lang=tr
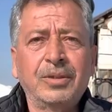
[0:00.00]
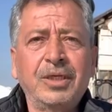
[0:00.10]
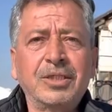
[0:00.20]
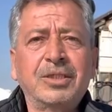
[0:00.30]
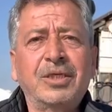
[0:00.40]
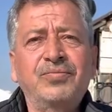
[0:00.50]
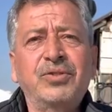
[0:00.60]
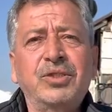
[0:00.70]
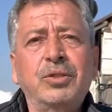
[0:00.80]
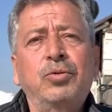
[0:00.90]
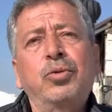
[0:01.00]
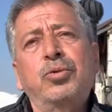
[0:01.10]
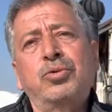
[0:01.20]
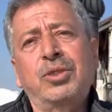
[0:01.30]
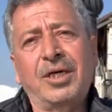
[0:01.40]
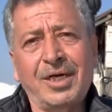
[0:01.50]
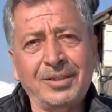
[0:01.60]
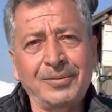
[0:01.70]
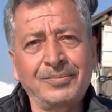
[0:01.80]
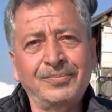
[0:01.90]
Eskiden fıstık kuyruk üstü
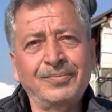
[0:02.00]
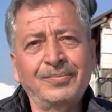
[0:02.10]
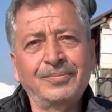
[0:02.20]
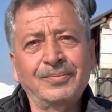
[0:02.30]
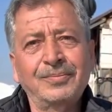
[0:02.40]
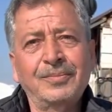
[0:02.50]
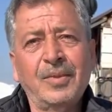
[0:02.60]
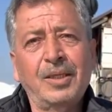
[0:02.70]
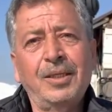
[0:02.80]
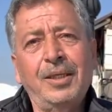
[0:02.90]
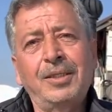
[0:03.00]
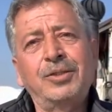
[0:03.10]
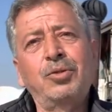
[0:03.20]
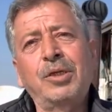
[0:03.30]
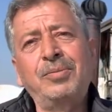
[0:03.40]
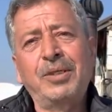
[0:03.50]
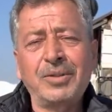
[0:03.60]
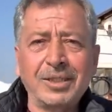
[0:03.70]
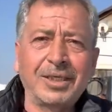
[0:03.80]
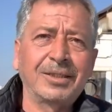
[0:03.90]
derlerdi. Hı hı. Yani sonra
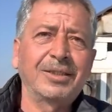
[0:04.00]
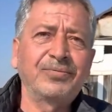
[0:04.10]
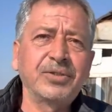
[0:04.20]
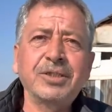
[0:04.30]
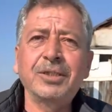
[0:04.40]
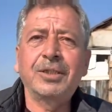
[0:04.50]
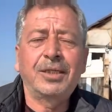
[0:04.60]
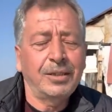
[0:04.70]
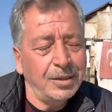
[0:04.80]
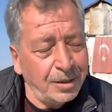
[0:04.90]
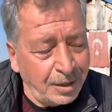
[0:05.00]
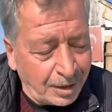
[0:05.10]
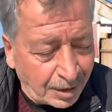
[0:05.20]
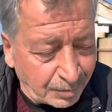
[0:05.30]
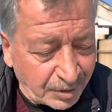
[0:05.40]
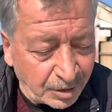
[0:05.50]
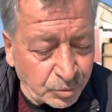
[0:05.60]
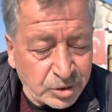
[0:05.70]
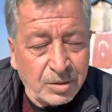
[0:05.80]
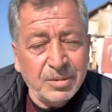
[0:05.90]
pilimka dendi, fıstık dendi. Benim
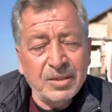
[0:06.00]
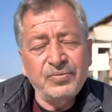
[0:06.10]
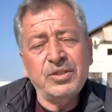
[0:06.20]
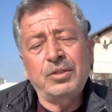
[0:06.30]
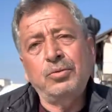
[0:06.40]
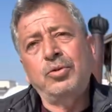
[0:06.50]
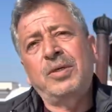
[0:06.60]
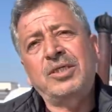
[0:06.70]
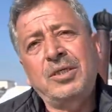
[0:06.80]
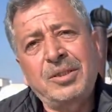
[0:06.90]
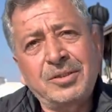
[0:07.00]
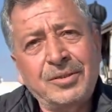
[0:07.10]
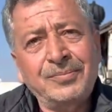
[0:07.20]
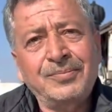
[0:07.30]
ustam bana fıstıklı kuş besleme dedi.